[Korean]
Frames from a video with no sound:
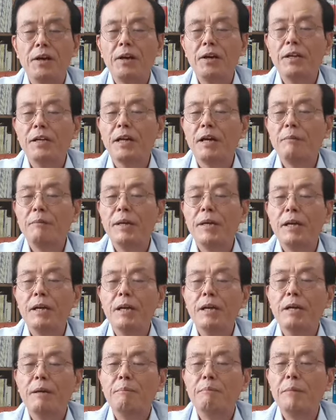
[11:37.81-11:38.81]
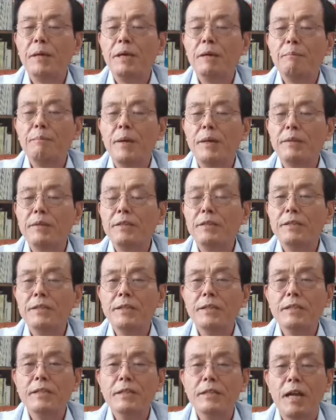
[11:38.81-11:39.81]
헐값에
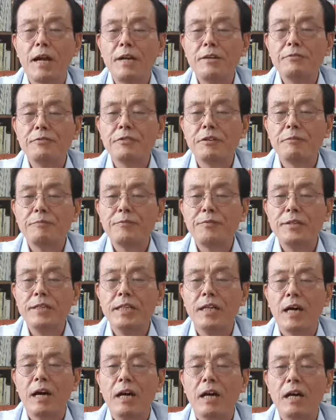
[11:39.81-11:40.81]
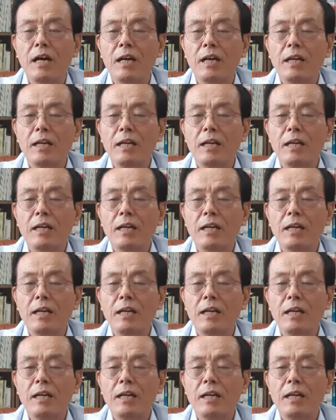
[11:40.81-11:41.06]
매입는지는알 수 없으나